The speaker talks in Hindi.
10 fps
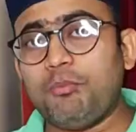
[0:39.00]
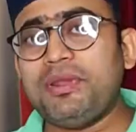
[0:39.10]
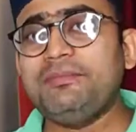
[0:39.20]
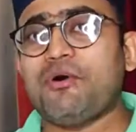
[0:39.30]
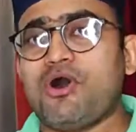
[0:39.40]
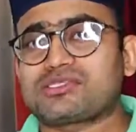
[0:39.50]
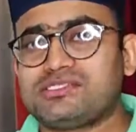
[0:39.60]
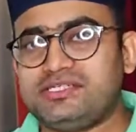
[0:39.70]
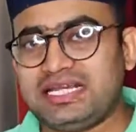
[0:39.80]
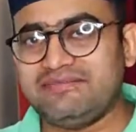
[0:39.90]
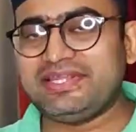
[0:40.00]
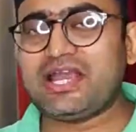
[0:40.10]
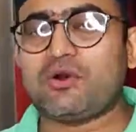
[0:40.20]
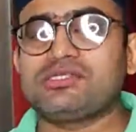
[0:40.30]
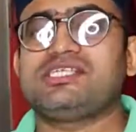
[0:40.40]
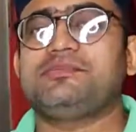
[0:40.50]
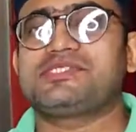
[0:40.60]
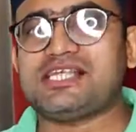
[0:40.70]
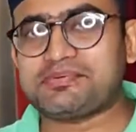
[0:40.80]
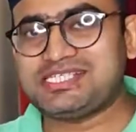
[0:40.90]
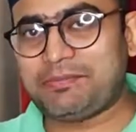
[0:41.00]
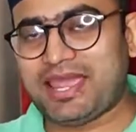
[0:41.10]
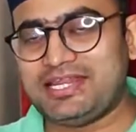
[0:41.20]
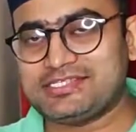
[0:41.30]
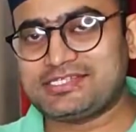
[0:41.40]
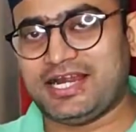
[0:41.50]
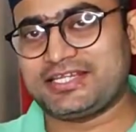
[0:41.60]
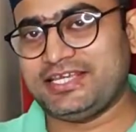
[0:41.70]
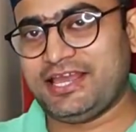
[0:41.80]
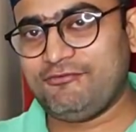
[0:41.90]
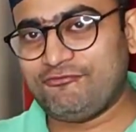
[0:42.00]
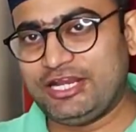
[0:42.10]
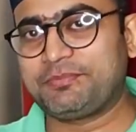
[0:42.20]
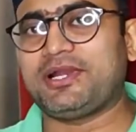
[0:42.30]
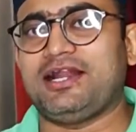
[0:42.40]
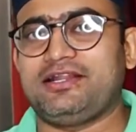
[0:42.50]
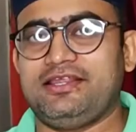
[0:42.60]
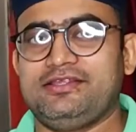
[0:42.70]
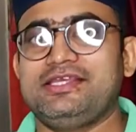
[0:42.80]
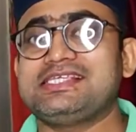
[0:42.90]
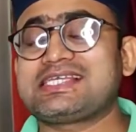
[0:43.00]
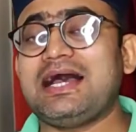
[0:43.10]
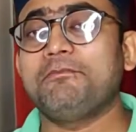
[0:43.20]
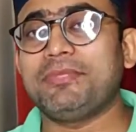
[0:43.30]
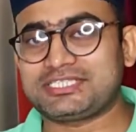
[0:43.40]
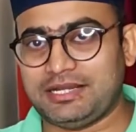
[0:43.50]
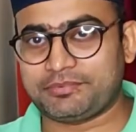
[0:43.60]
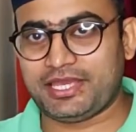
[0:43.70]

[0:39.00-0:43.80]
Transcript: ओपन बॉक्स डिलीवरी का कॉन्सेप्ट सबसे पहले स्टार्ट किया है फ्लिपकार्ट ने इसका मतलब